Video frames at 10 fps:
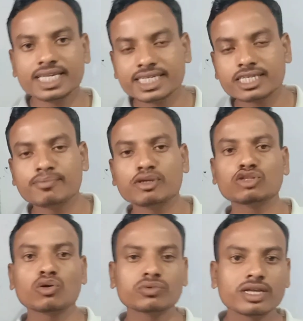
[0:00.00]
इस लिस्ट में
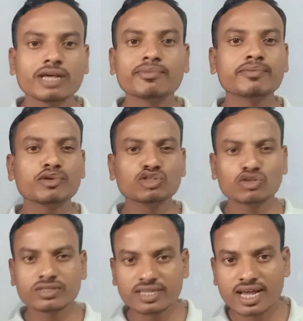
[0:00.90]
चौथे नंबर पर
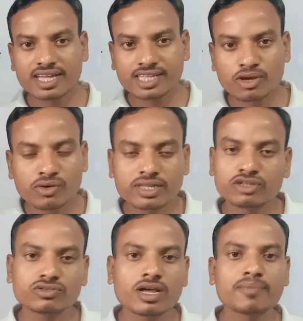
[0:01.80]
जो ज़िला आता है वो है
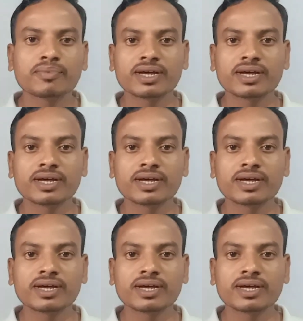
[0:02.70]
दोस्तों